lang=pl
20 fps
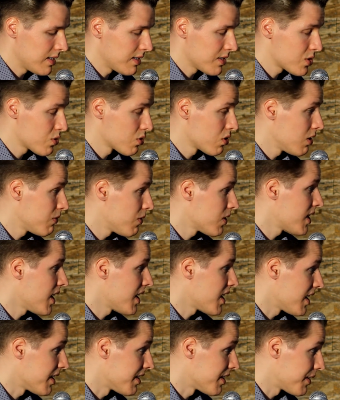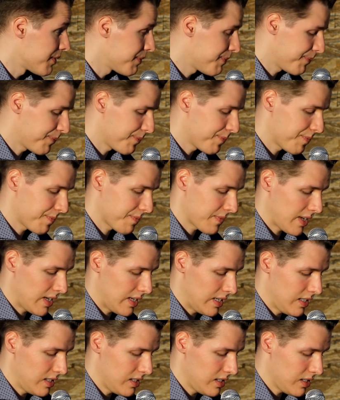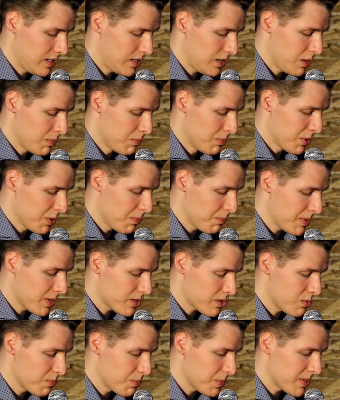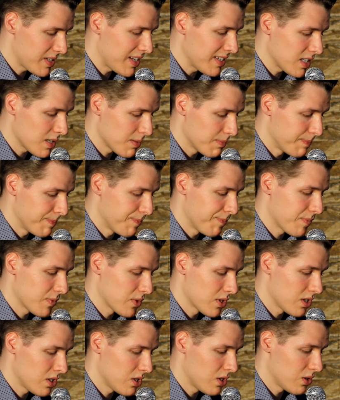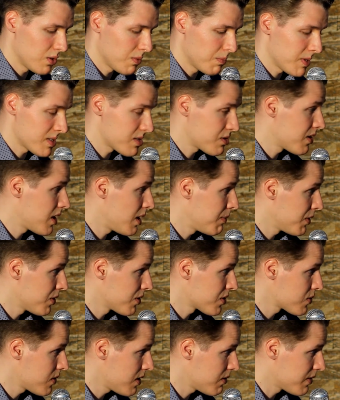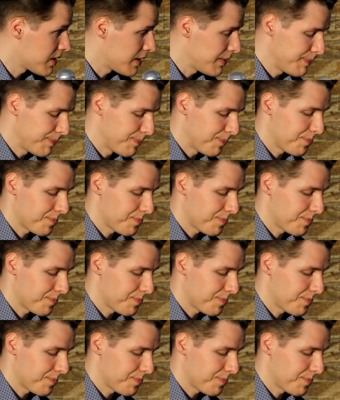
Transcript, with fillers: e, surowo karane. I moim pierwszym pytaniem do pastora Mirosława